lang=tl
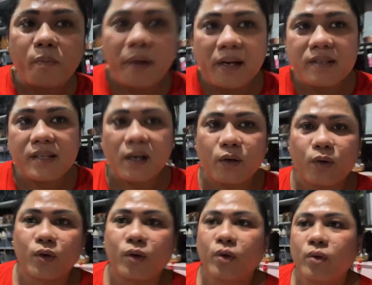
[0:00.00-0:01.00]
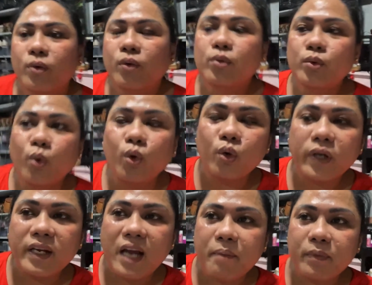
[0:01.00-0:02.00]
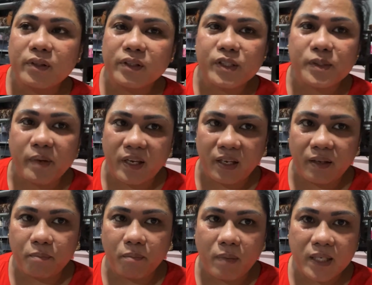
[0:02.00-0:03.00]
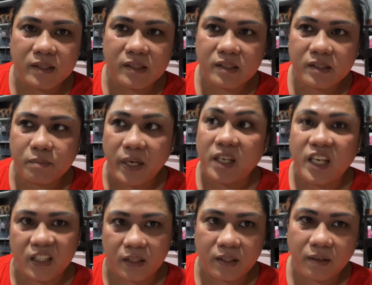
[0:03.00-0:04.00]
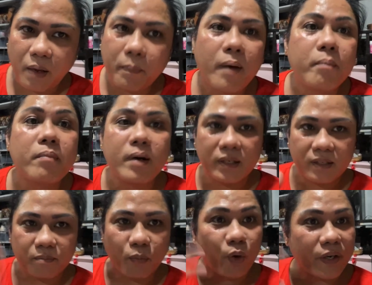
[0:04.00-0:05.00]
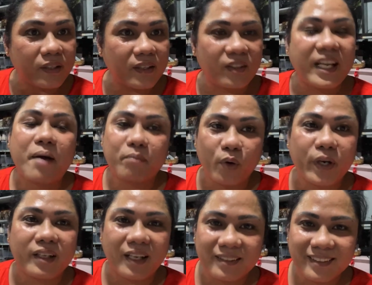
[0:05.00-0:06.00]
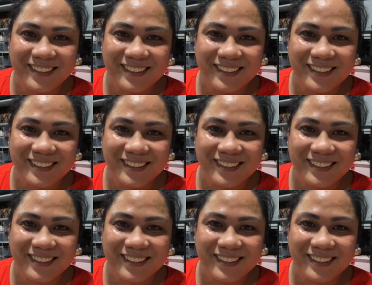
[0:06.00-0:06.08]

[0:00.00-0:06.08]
miles ako, 2 kilometers mahig mas mm. mahigit. Ma ma more, 4. yeah, more. Eh.